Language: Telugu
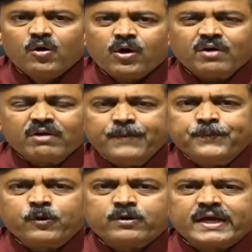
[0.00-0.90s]

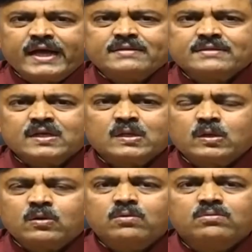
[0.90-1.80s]
ఒకవైపు
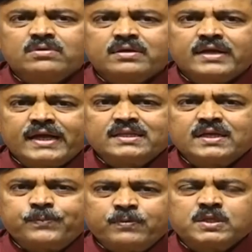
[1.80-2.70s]
కేంద్రంలో
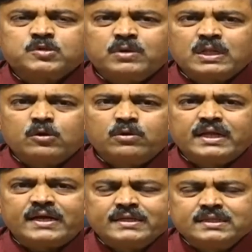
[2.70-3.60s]
కేంద్ర ప్రభుత్వంలో
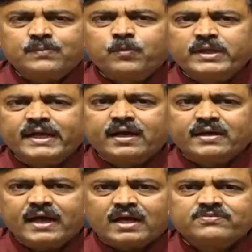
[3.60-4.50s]
నరేంద్ర మోడీ
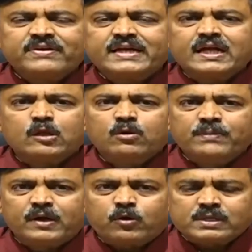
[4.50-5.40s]
గారి ఆధ్వర్యంలో
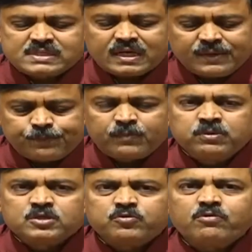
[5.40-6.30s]
మరొకసారి
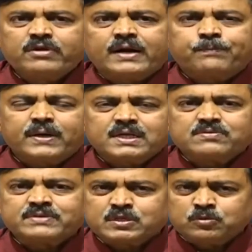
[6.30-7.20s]
ప్రభుత్వం
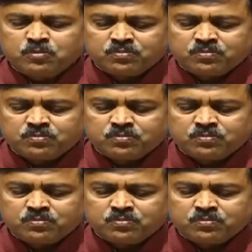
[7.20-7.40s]
ఏర్పాటవటం